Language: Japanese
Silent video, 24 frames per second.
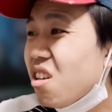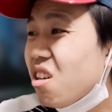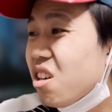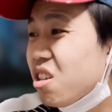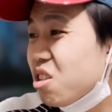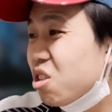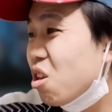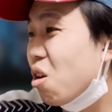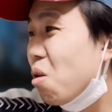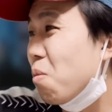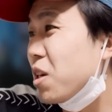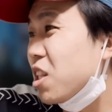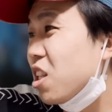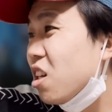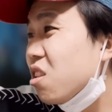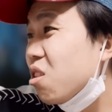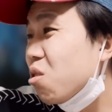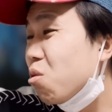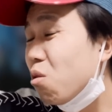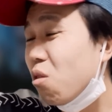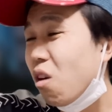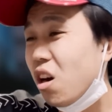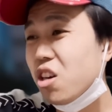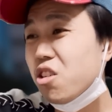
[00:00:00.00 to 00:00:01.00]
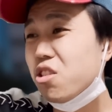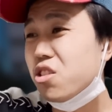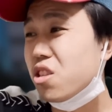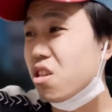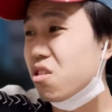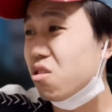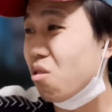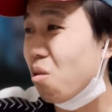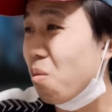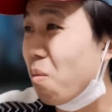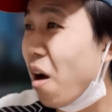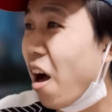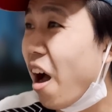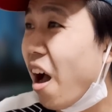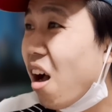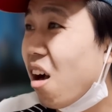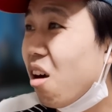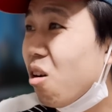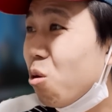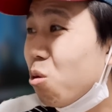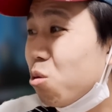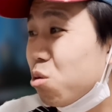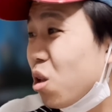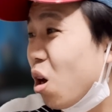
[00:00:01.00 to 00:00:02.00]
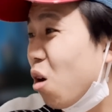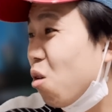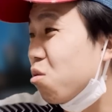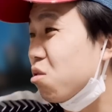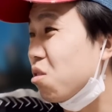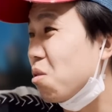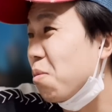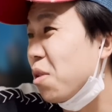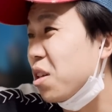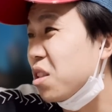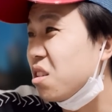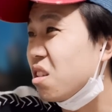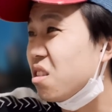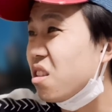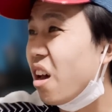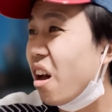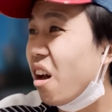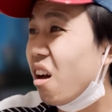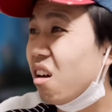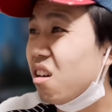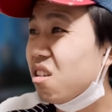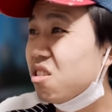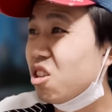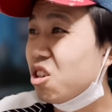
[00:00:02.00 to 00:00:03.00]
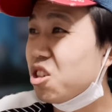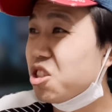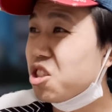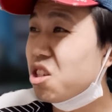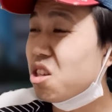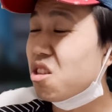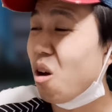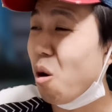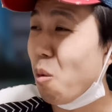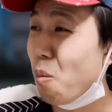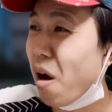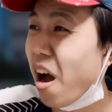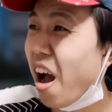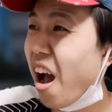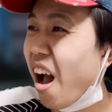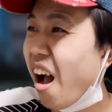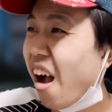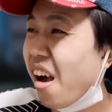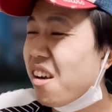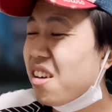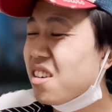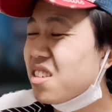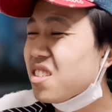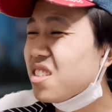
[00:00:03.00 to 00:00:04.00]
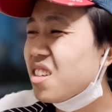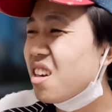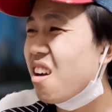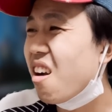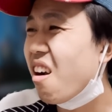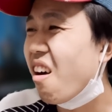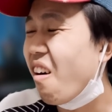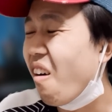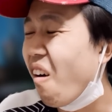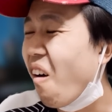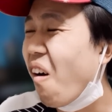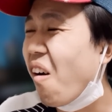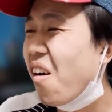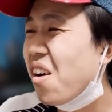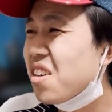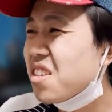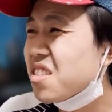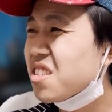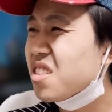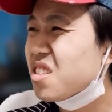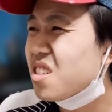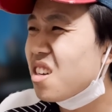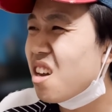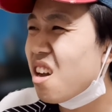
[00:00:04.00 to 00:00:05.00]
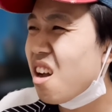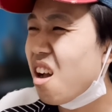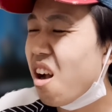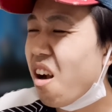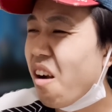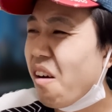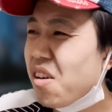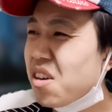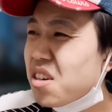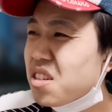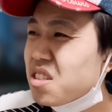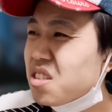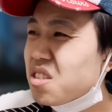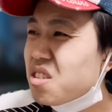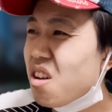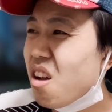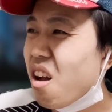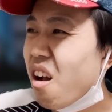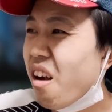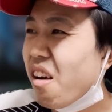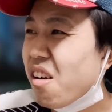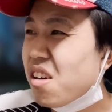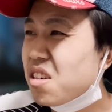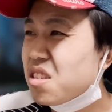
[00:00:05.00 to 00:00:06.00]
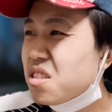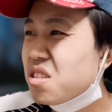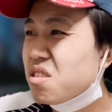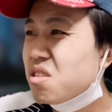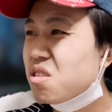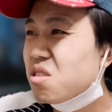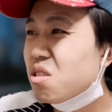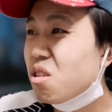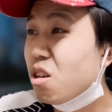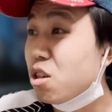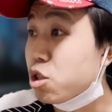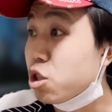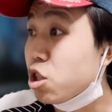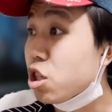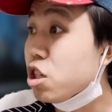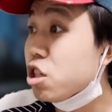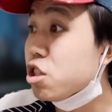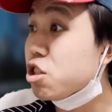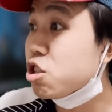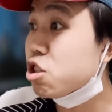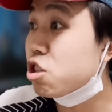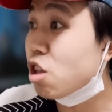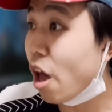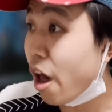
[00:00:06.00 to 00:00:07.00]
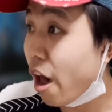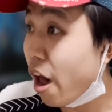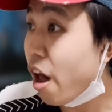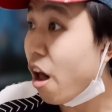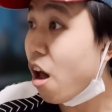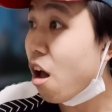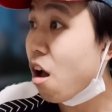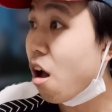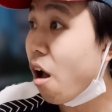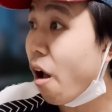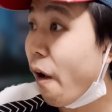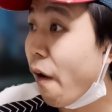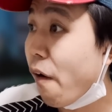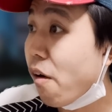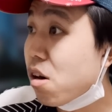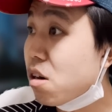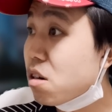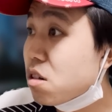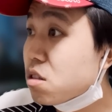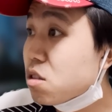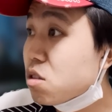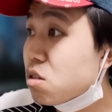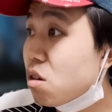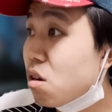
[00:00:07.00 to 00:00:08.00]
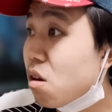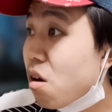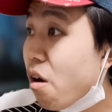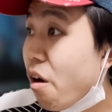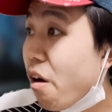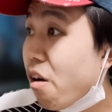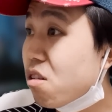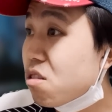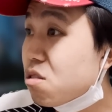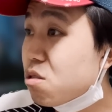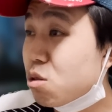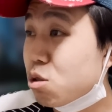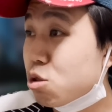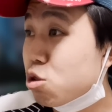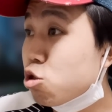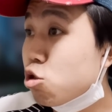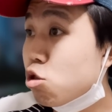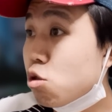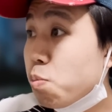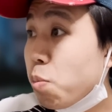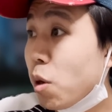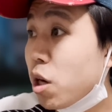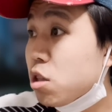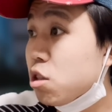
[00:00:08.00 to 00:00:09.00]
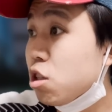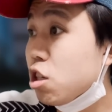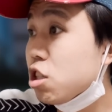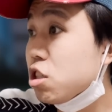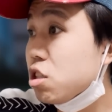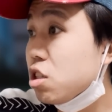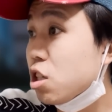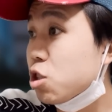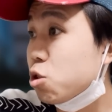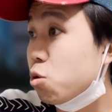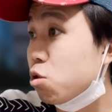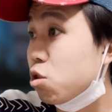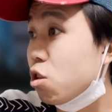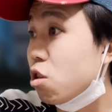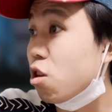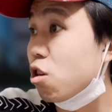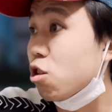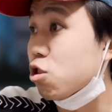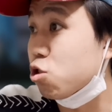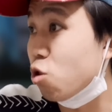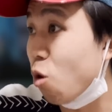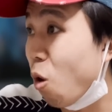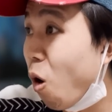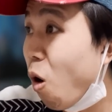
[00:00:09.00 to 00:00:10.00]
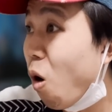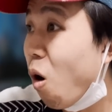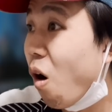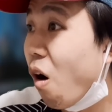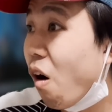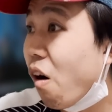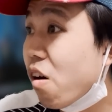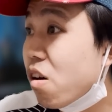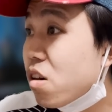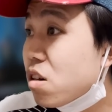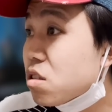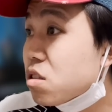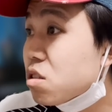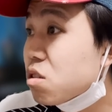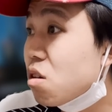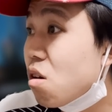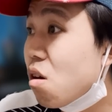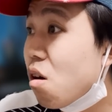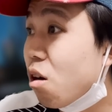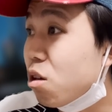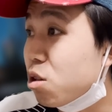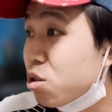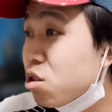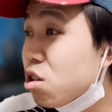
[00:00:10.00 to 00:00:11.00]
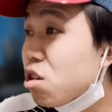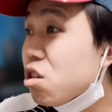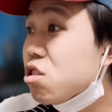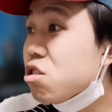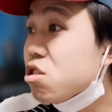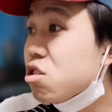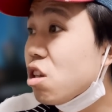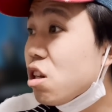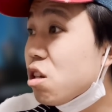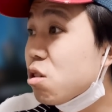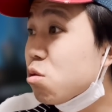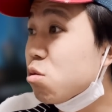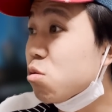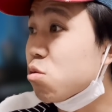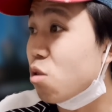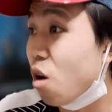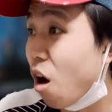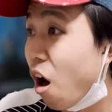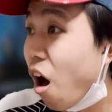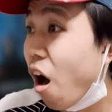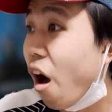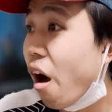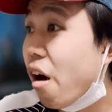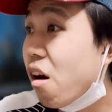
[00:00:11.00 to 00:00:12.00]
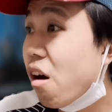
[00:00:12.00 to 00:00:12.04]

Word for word: え、てか、お前なんでここ歩いてんの、お横断歩道待っててあ何してたお前あのスーパーの帰りでちょうど横断歩道待ってました D ステはいうんスーパー D ステーション行ってたんでしょえスーパー D ステ行くんだ